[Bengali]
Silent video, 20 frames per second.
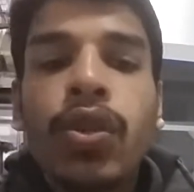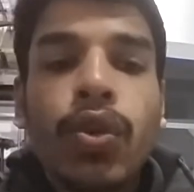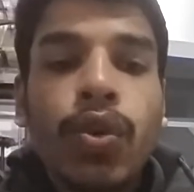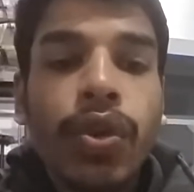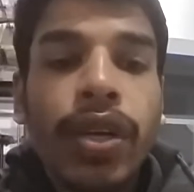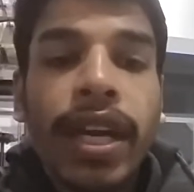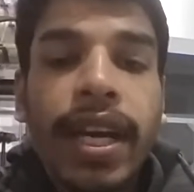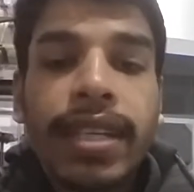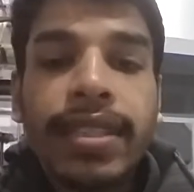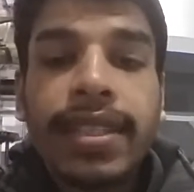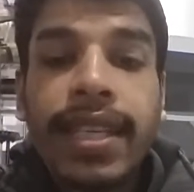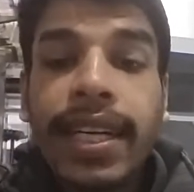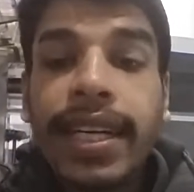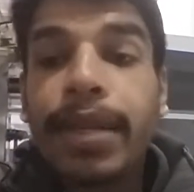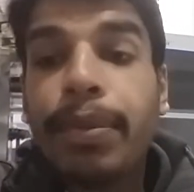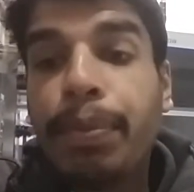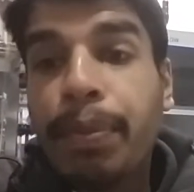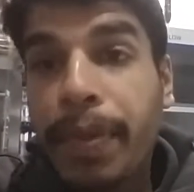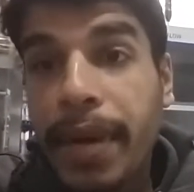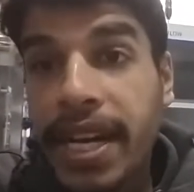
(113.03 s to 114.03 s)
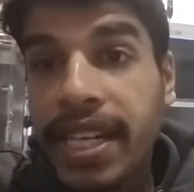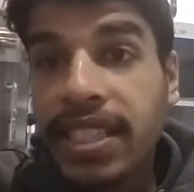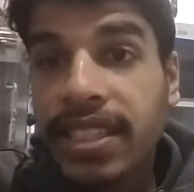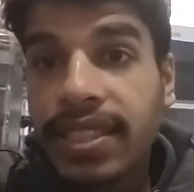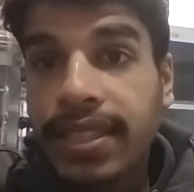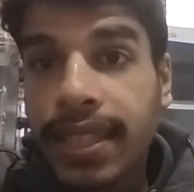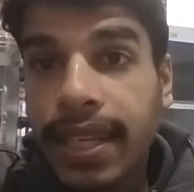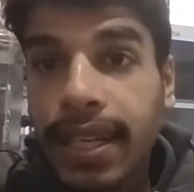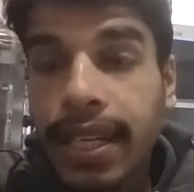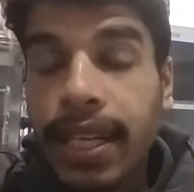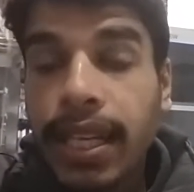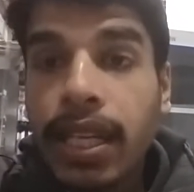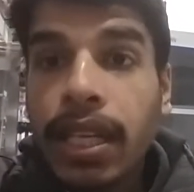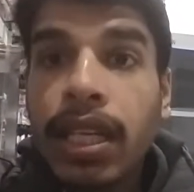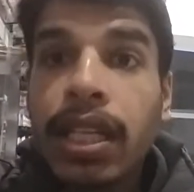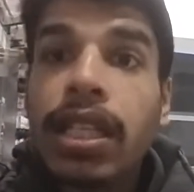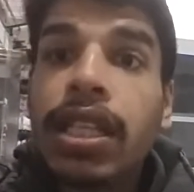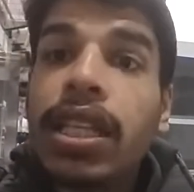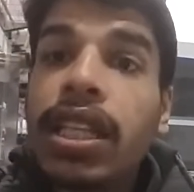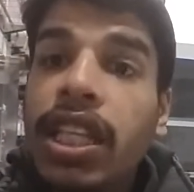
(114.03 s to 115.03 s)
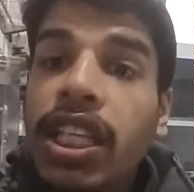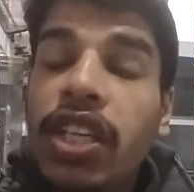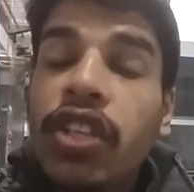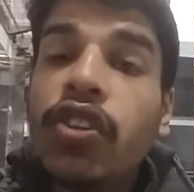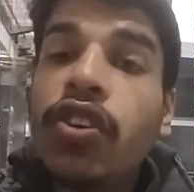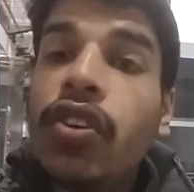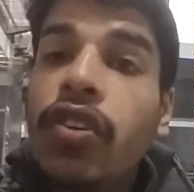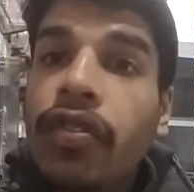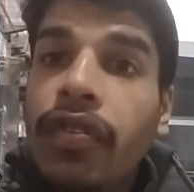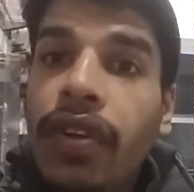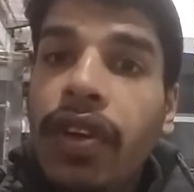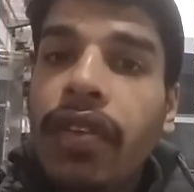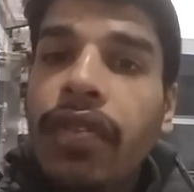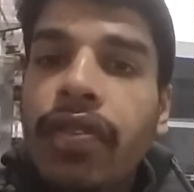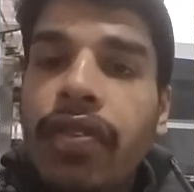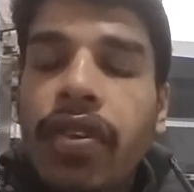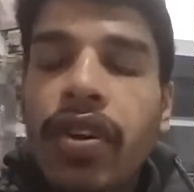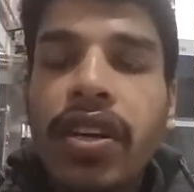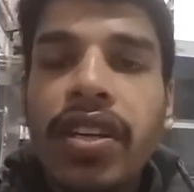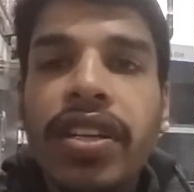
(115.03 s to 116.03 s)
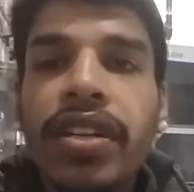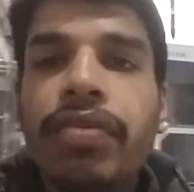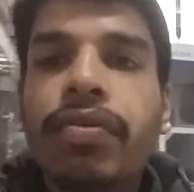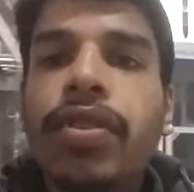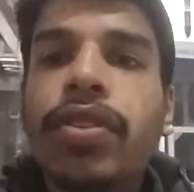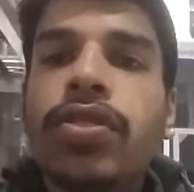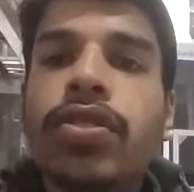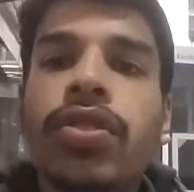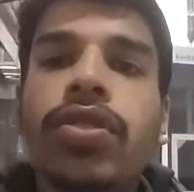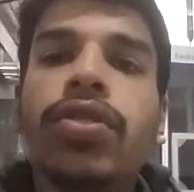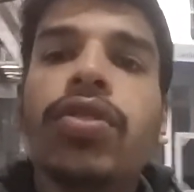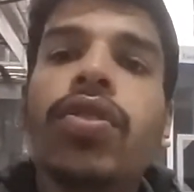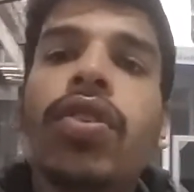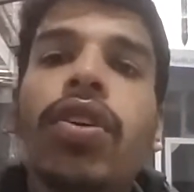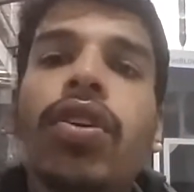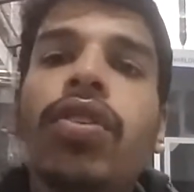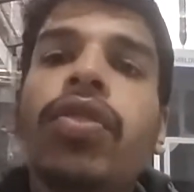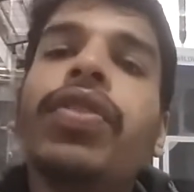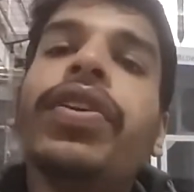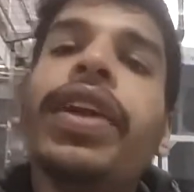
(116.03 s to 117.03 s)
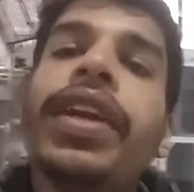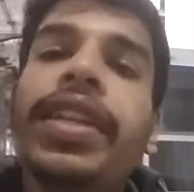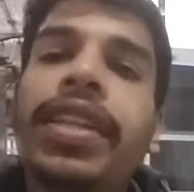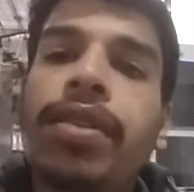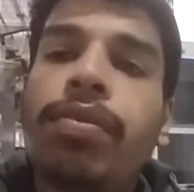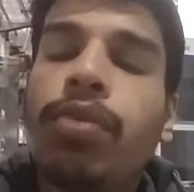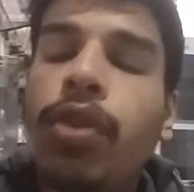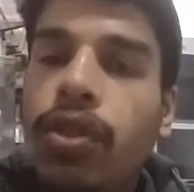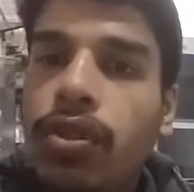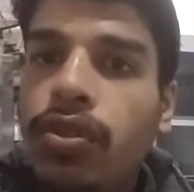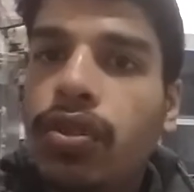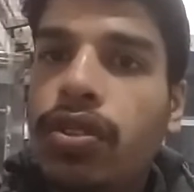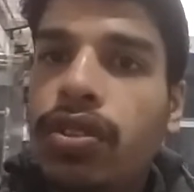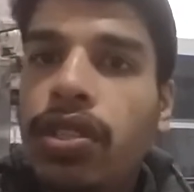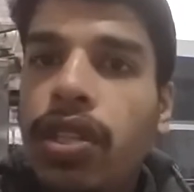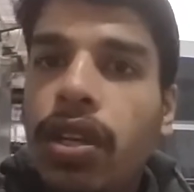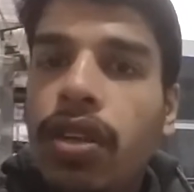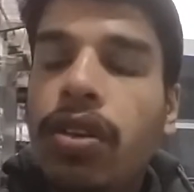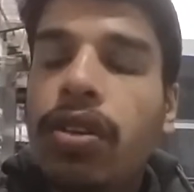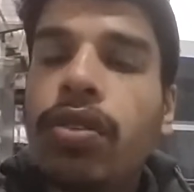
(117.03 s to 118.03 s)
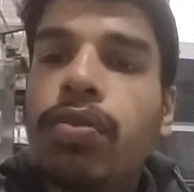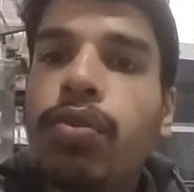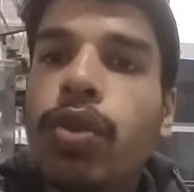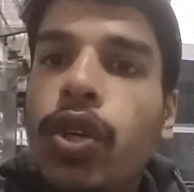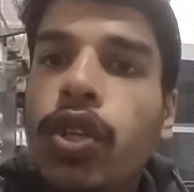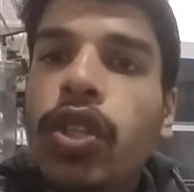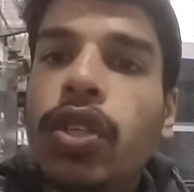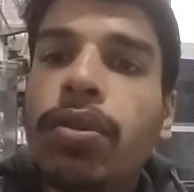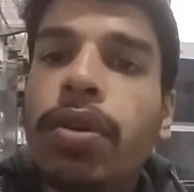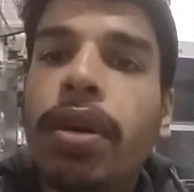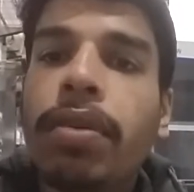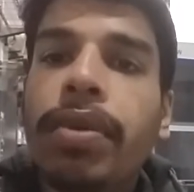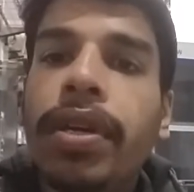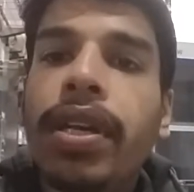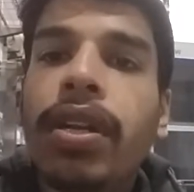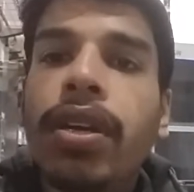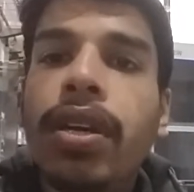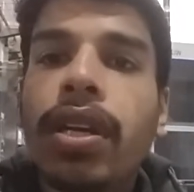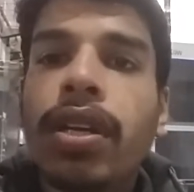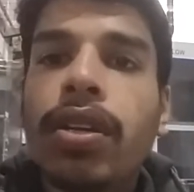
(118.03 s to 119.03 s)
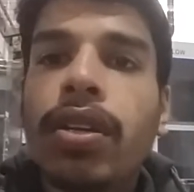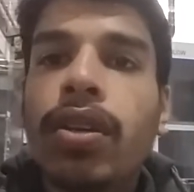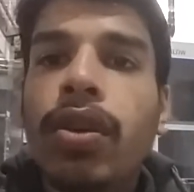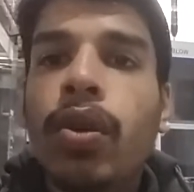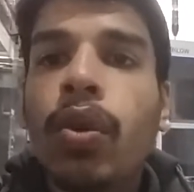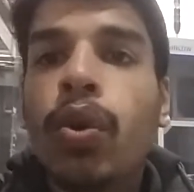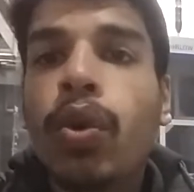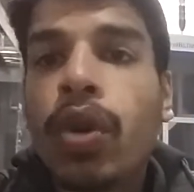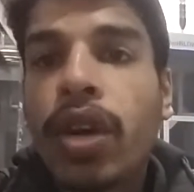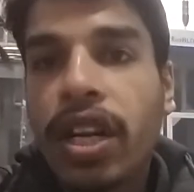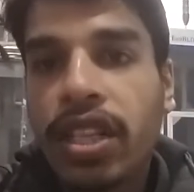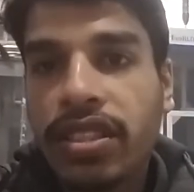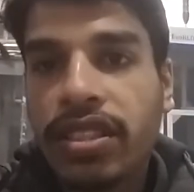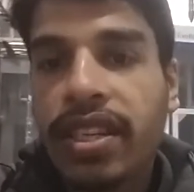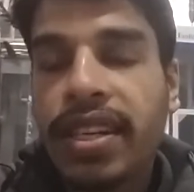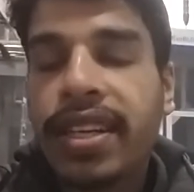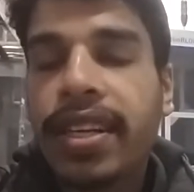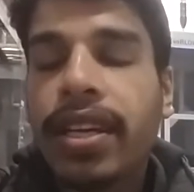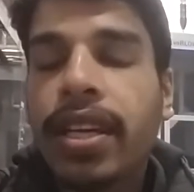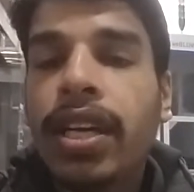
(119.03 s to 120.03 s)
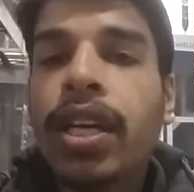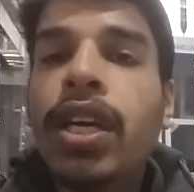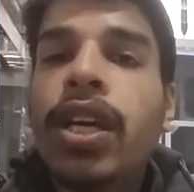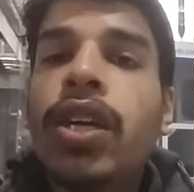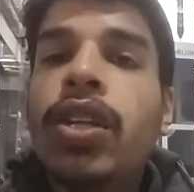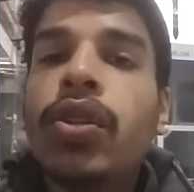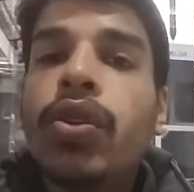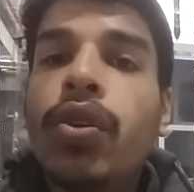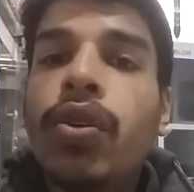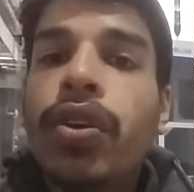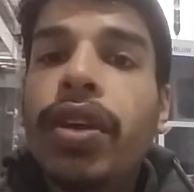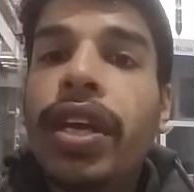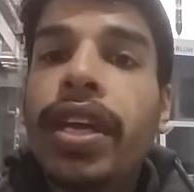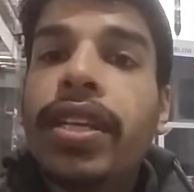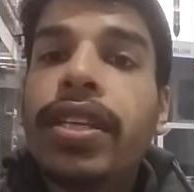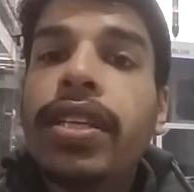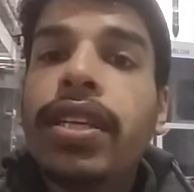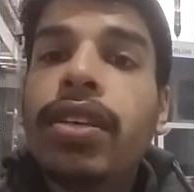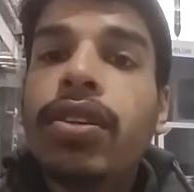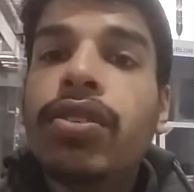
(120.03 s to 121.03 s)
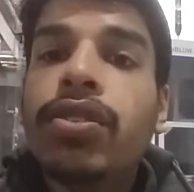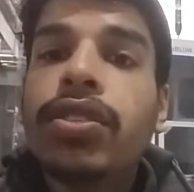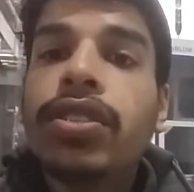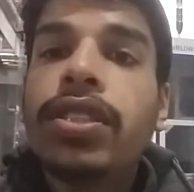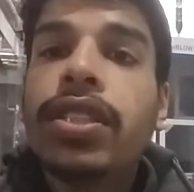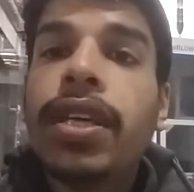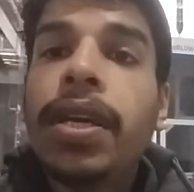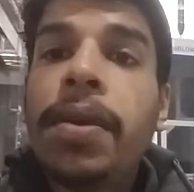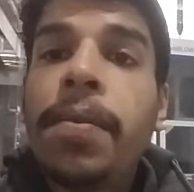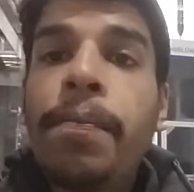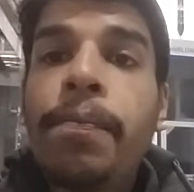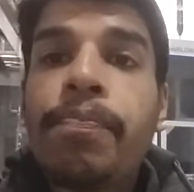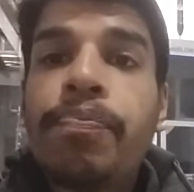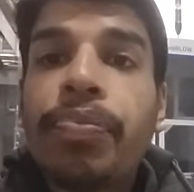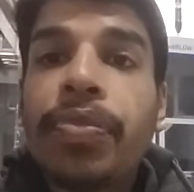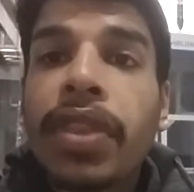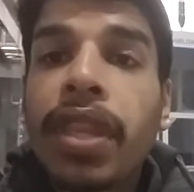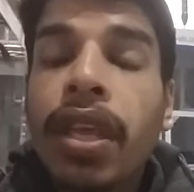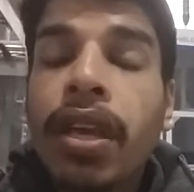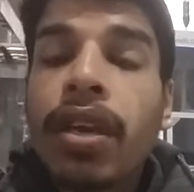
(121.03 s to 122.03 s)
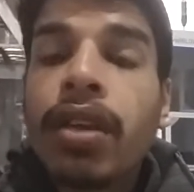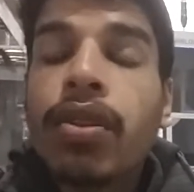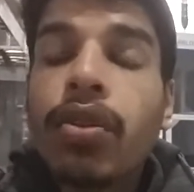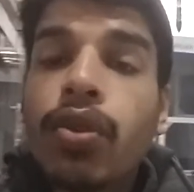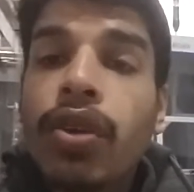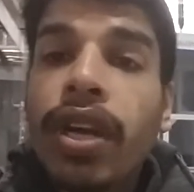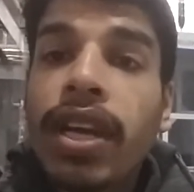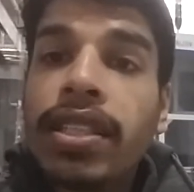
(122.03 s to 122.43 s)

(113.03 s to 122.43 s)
দুই হাজার বাইশ সালের তিনই ফেব্রুয়ারি পর্যন্ত এটি বন্ধ ছিল বৈধভাবে লোক আসার তো এটি হচ্ছে দুই